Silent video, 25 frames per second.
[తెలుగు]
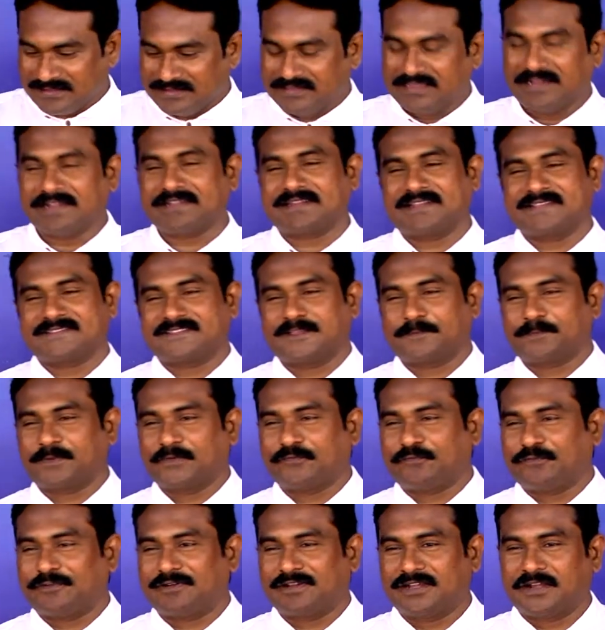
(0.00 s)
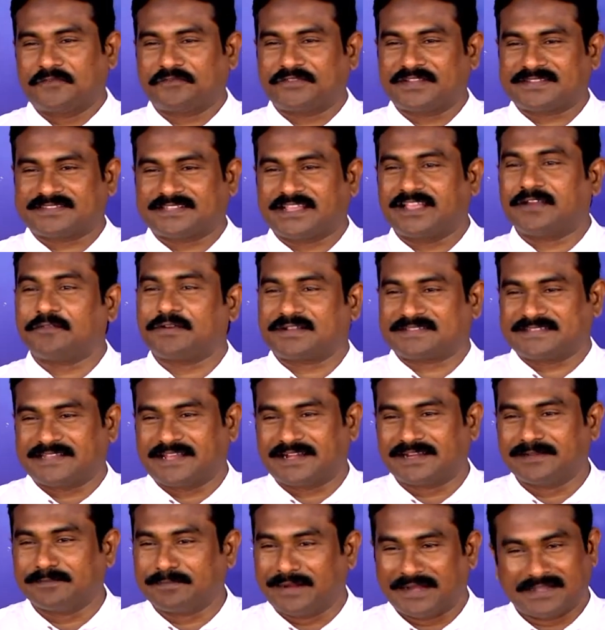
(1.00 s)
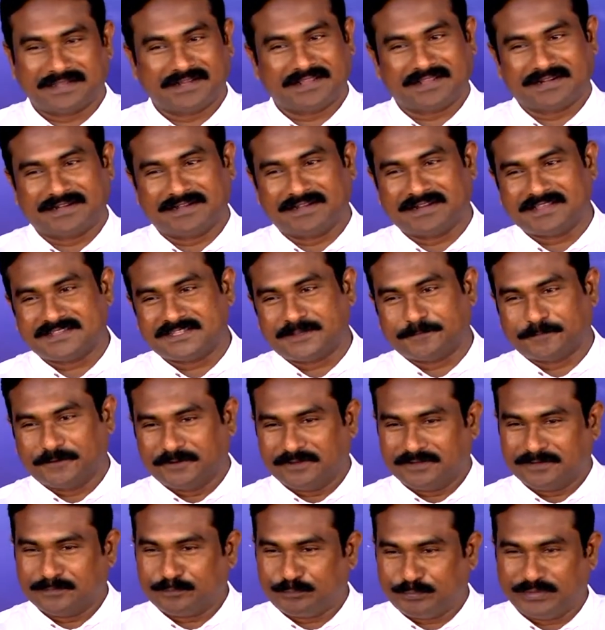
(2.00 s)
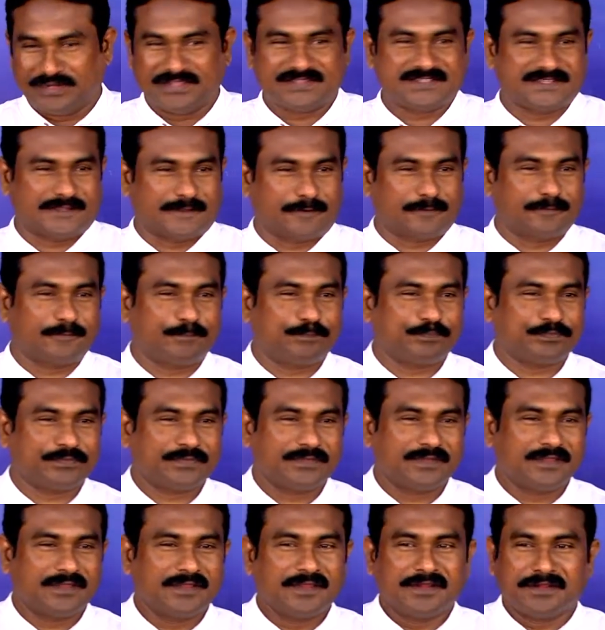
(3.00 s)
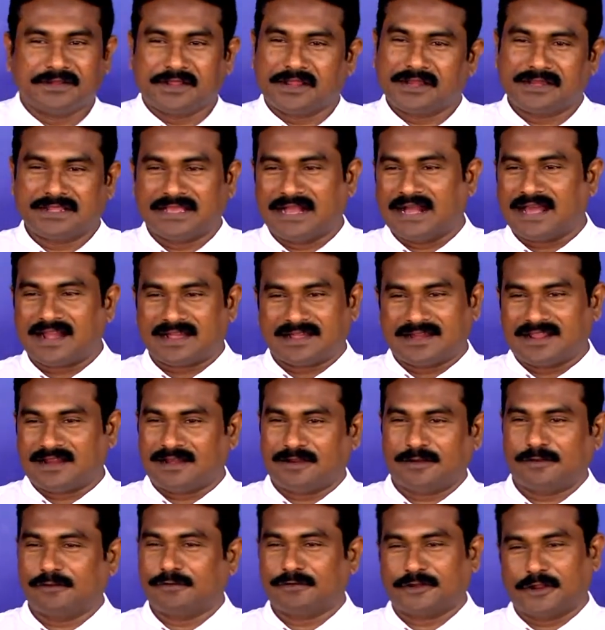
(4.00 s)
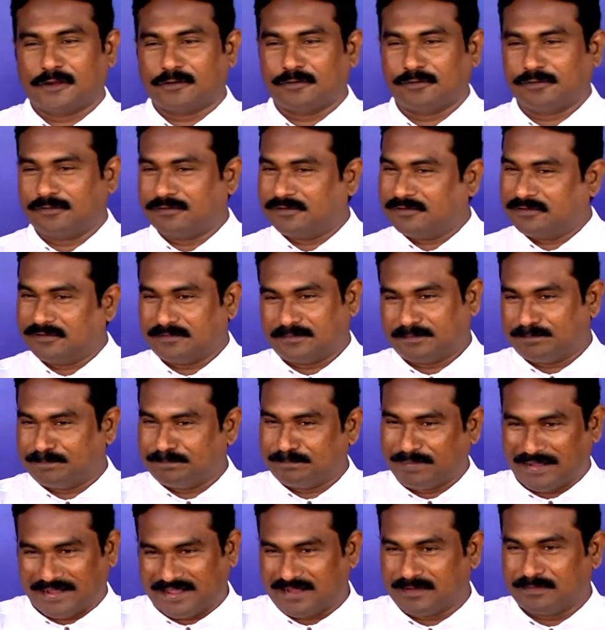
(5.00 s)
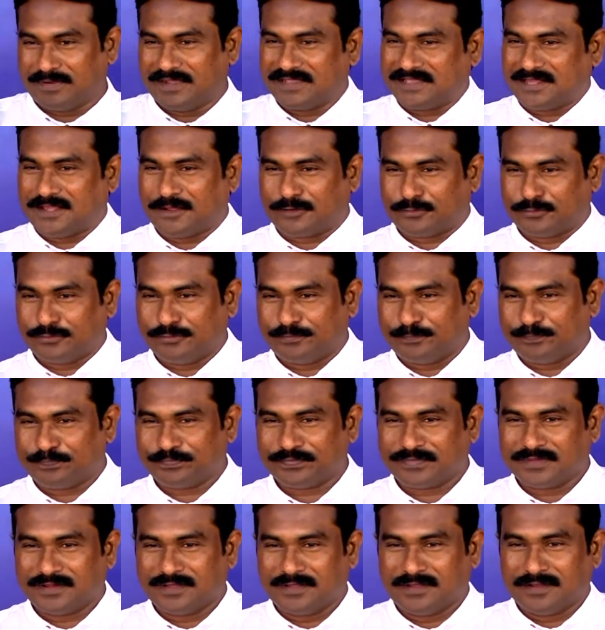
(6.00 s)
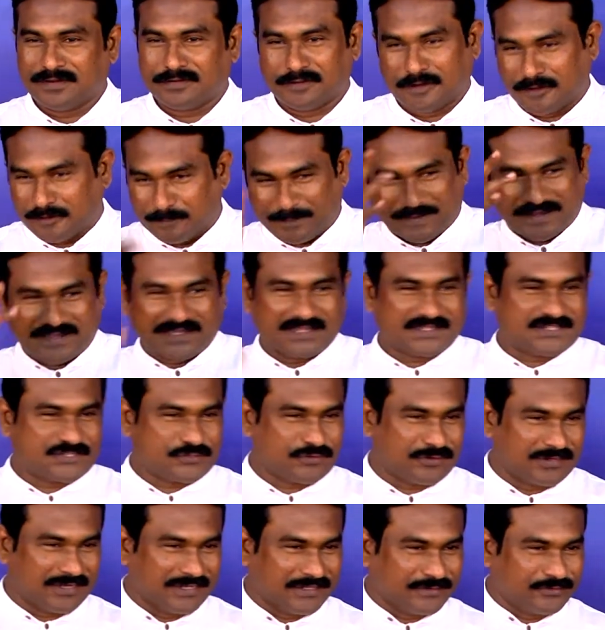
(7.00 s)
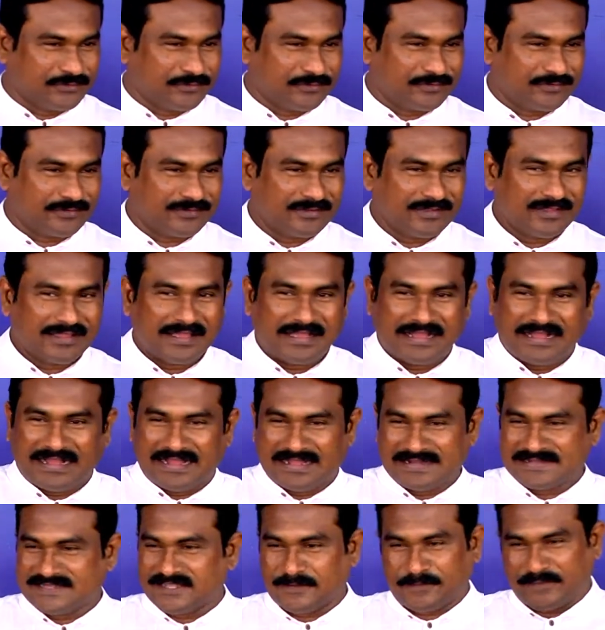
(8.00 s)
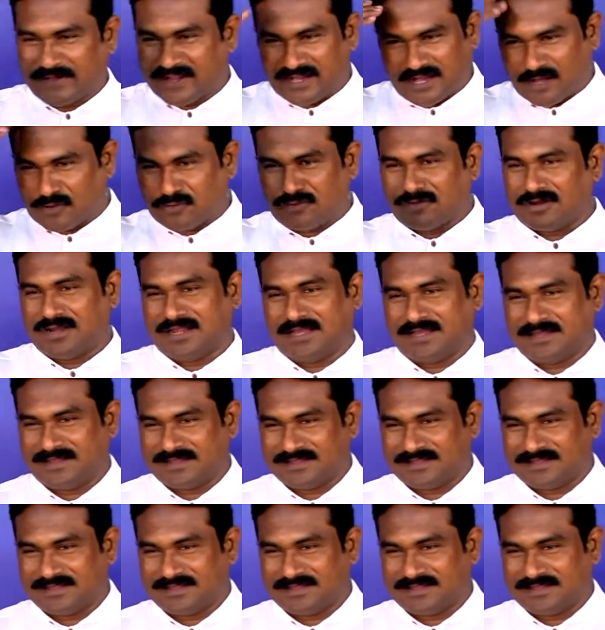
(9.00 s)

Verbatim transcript: ఏంటని చెప్పి ఫోన్ లిఫ్ట్ చేస్తాయా ఒకసారి మా ఇంటికి రండి అని చెప్పి పిలిచారు నేను ఈ ఆరు నెలల్లో నన్ను పక్కన పెట్టారు నన్ను పట్టించుకోలేదు అని చెప్పి నేను అనుకోలే